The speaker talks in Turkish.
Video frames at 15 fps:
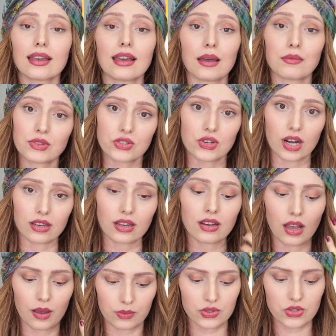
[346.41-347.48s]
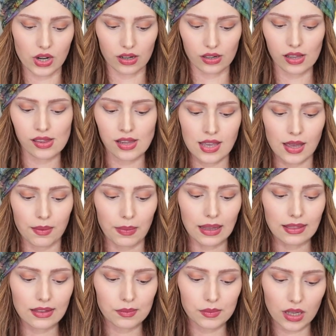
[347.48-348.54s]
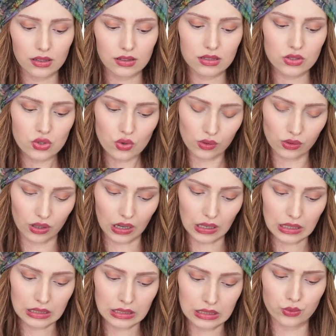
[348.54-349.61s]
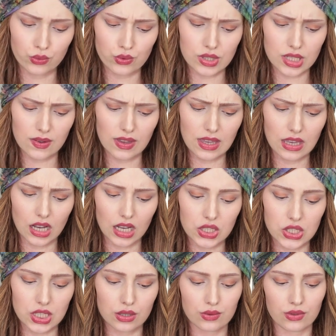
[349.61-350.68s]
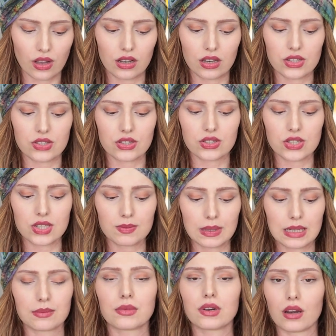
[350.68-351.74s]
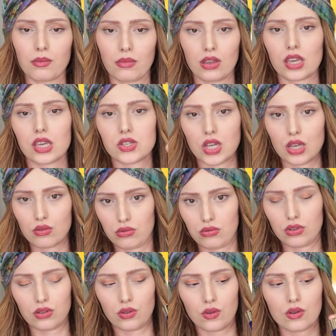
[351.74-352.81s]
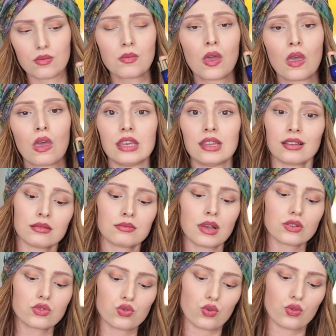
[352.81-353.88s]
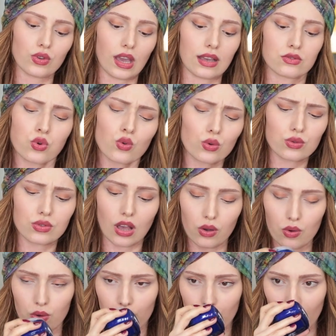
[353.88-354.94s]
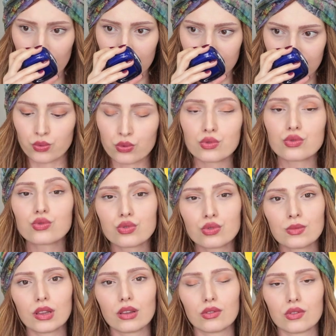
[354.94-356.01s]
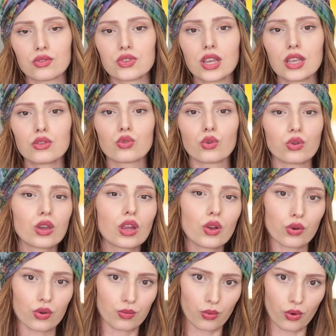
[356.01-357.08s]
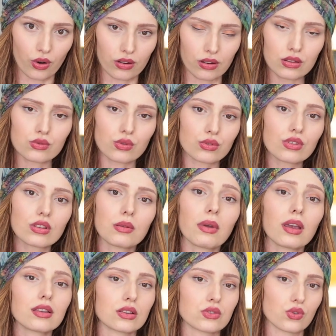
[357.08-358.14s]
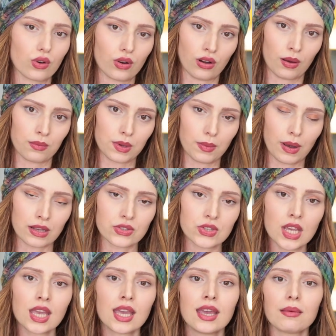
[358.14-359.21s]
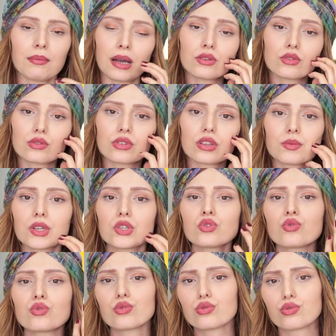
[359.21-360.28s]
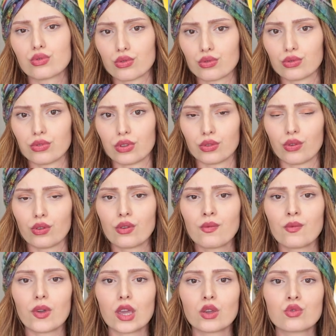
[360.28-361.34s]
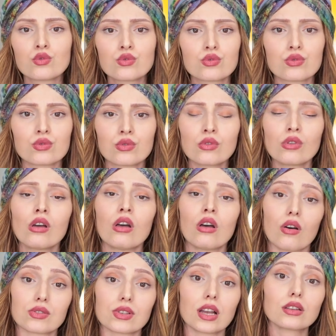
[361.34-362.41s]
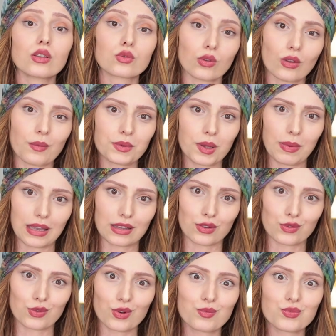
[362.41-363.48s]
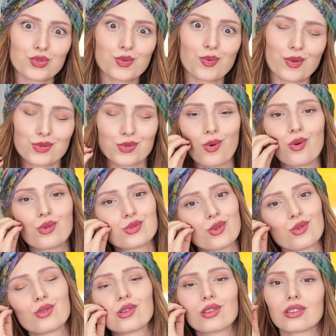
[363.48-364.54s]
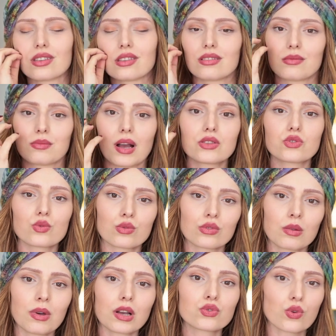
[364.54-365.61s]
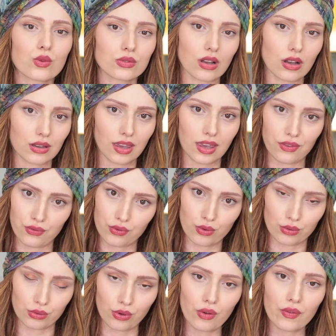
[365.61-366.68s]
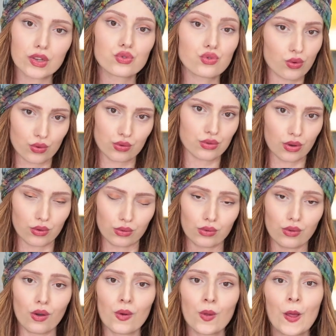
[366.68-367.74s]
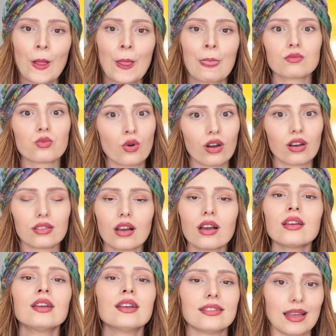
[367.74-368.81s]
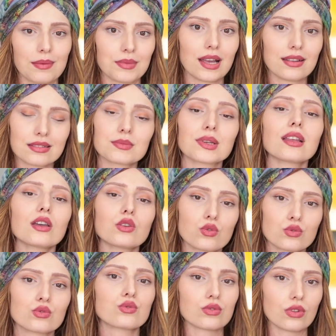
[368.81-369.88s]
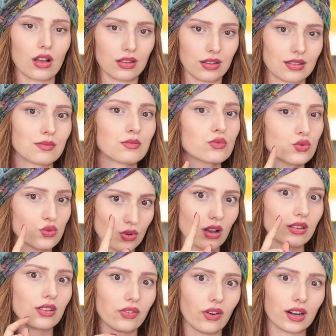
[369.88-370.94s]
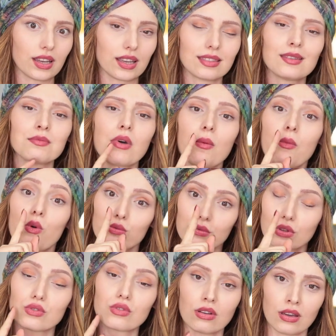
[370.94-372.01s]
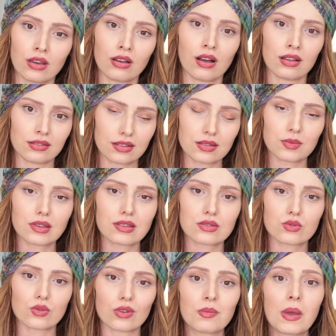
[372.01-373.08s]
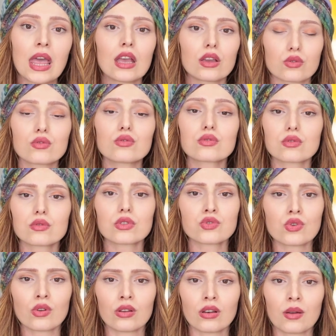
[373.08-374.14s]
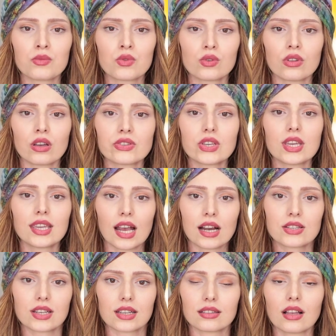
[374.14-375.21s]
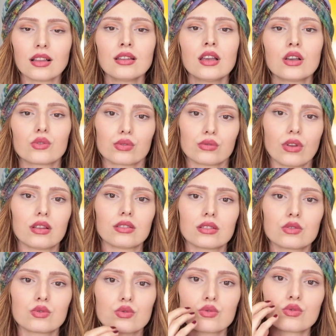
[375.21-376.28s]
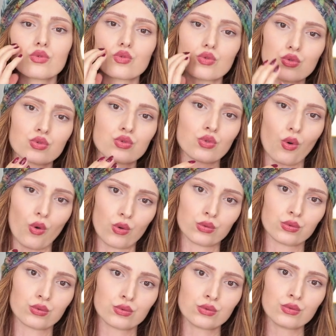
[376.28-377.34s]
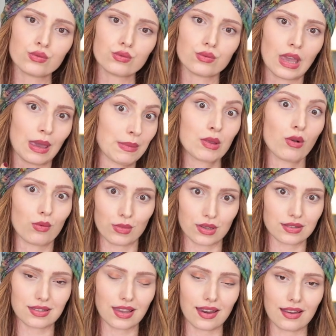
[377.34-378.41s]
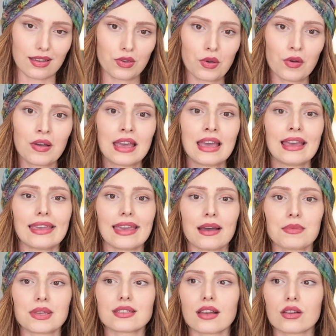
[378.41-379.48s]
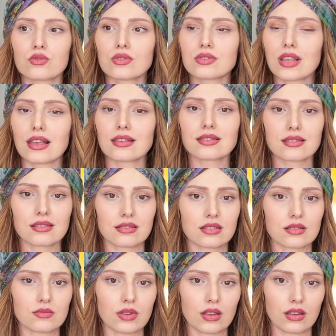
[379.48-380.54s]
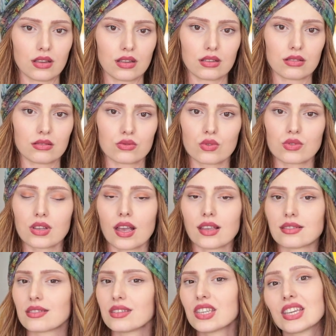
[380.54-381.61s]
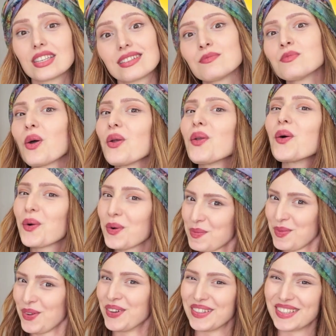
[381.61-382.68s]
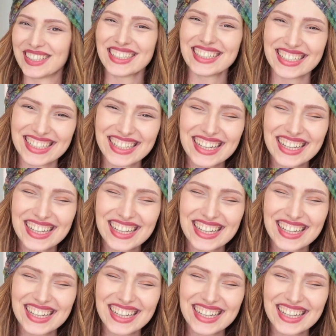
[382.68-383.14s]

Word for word: Hem içeriden hem dışarıdan. Ben nemlendirici olarak mucize Via cilt güzelleştirici bakım kremi geceyi kullanıyorum. İnanılmaz çok yani çok güzel kokuyor. Bunu sürmeden önce tonikliyorum bu arada. Toniklemek de çok önemli bence. Ben toniklemek gül suyu kullanıyorum ve gül suyunu özellikle dolapta bekletiyorum. Çünkü böyle soğuk soğuk bence uygulamak çok daha keyifli oluyor ve çok güzel oluyor. Bu arada nemlendirmeden gül suyunu atladım. Şu anda fark ettim ama onu da e, anlatmak istiyorum. Gül suyunda çok önemli olan şey gerçekten kullandığınız ürünün gül suyu olduğunu emin olmanız gerekiyor. Yani mesela Rosens sanırım, e, Rosens, kesin böyle okunmuyordur.